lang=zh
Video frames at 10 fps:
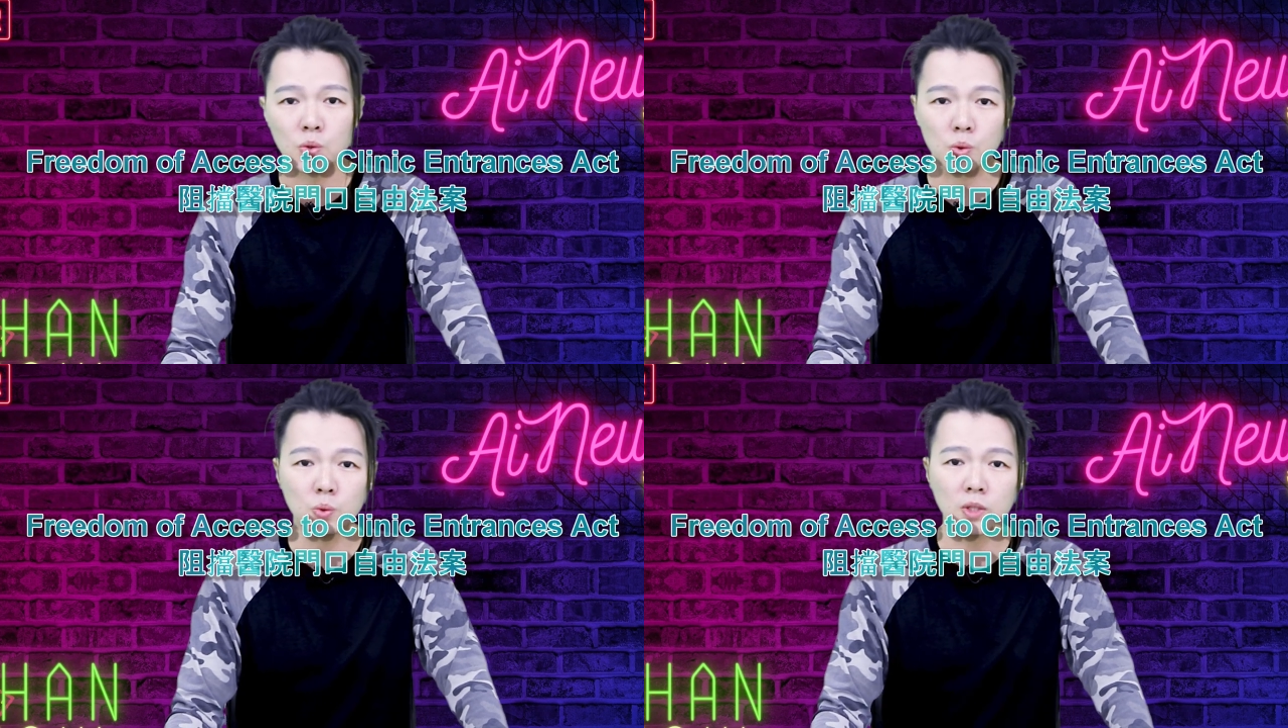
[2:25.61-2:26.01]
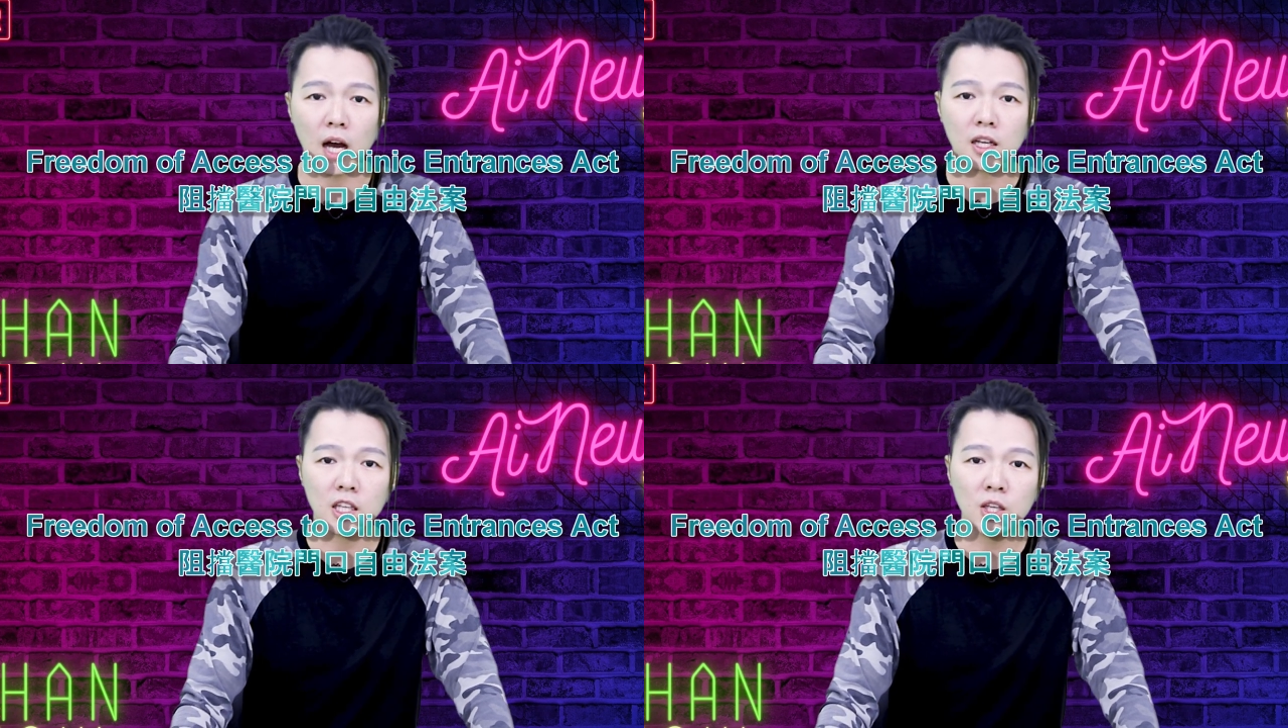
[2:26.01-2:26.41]
阻
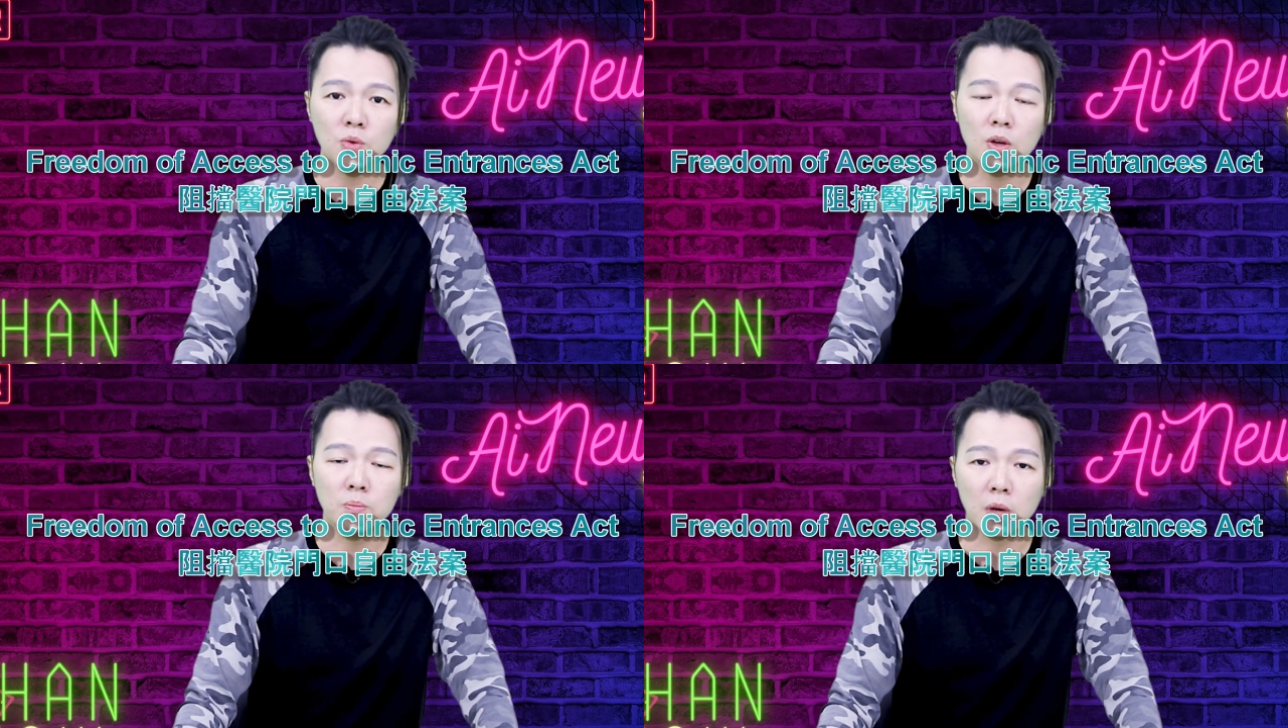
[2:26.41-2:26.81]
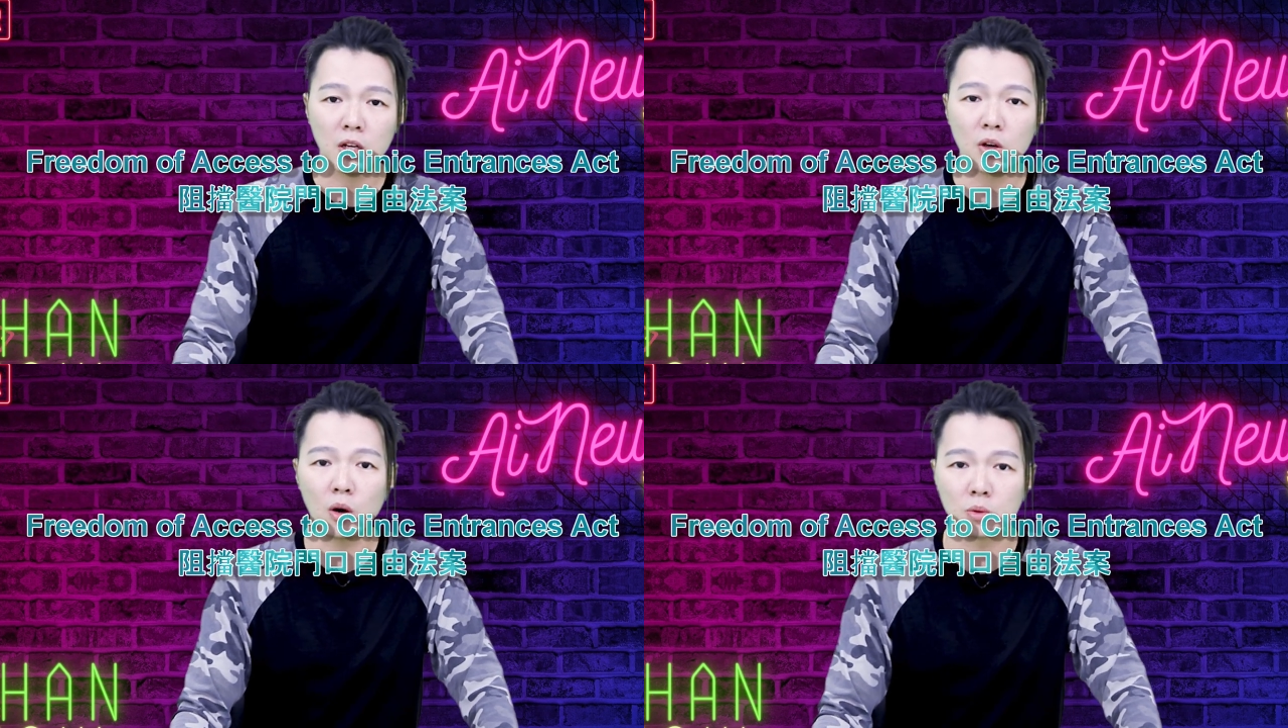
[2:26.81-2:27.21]
挡医院
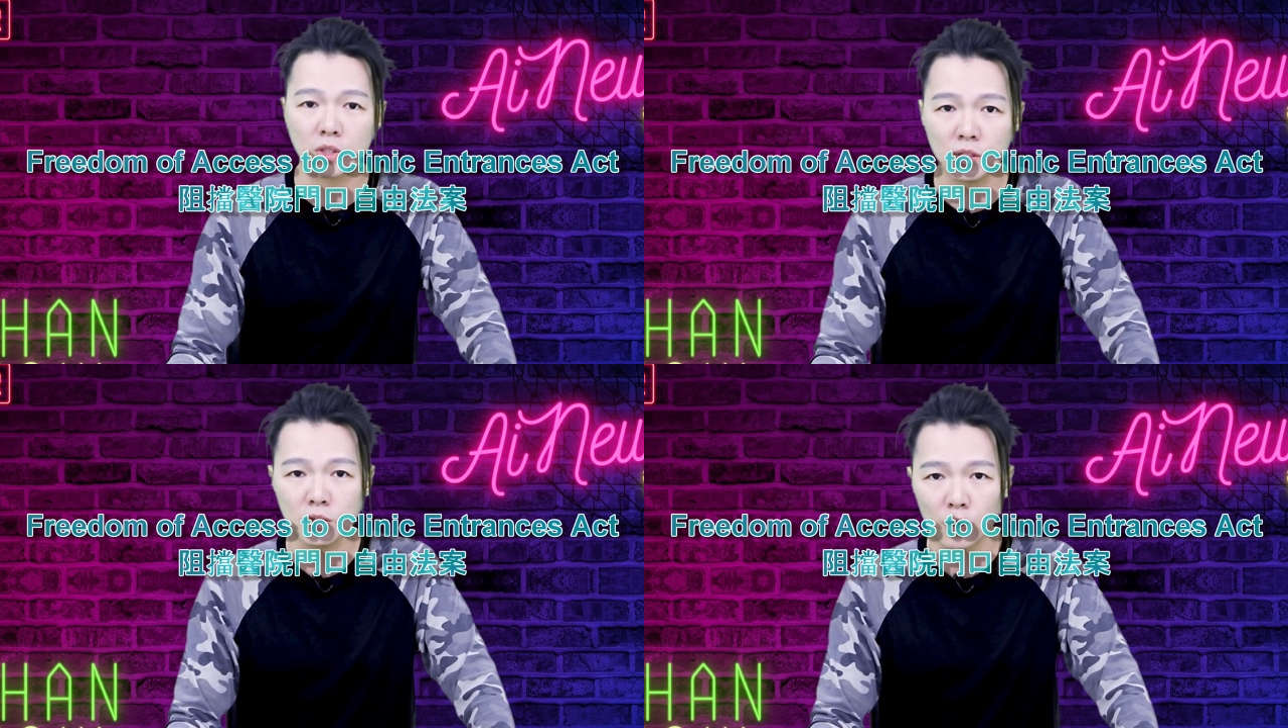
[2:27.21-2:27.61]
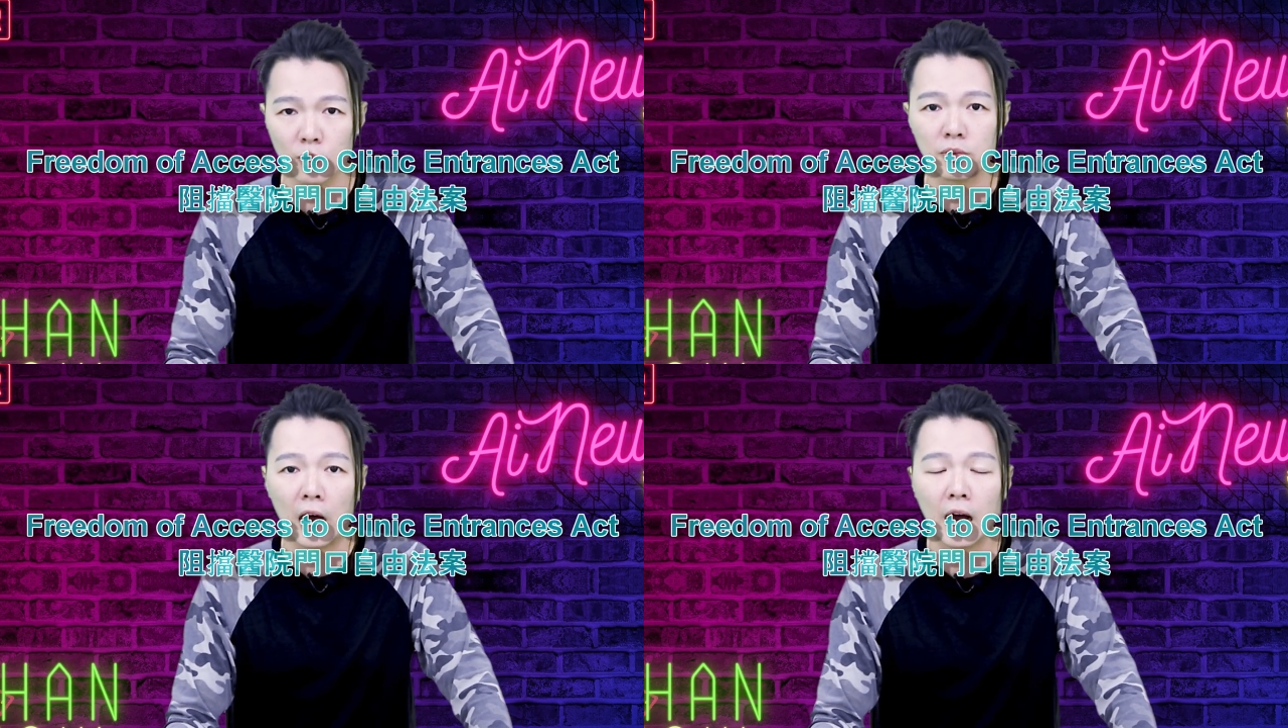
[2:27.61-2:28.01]
门口自
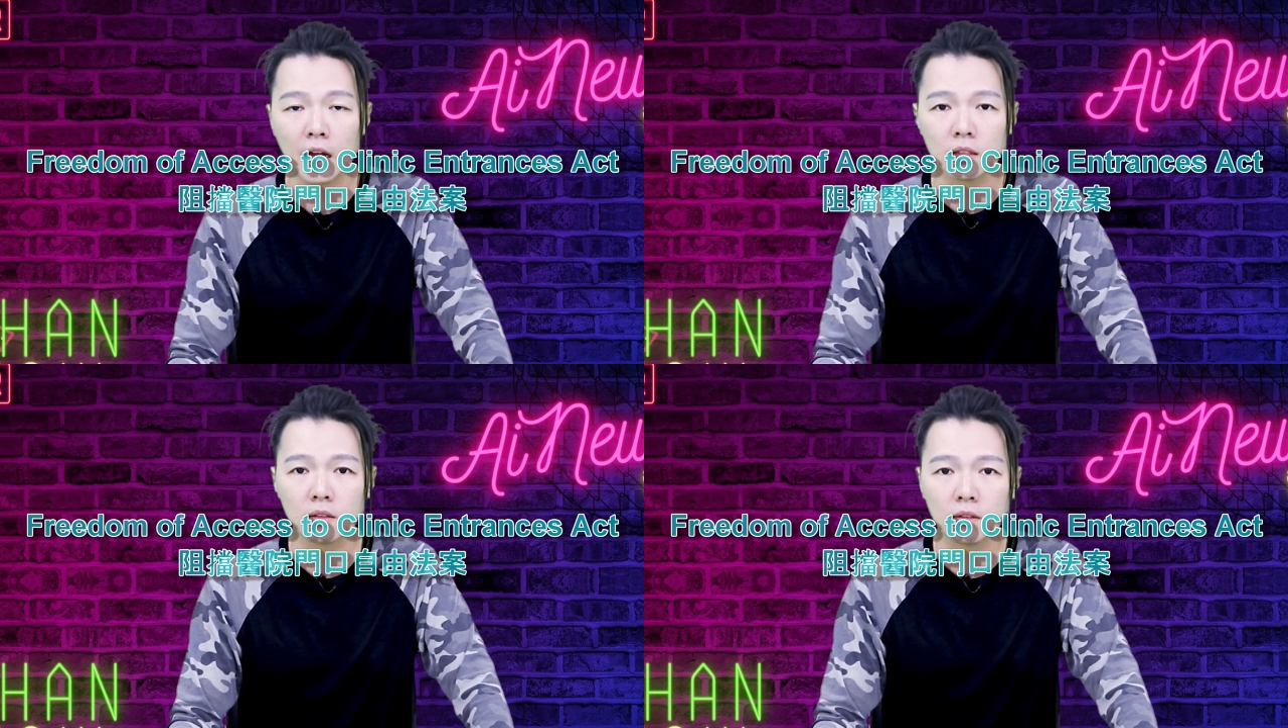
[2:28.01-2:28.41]
由法案，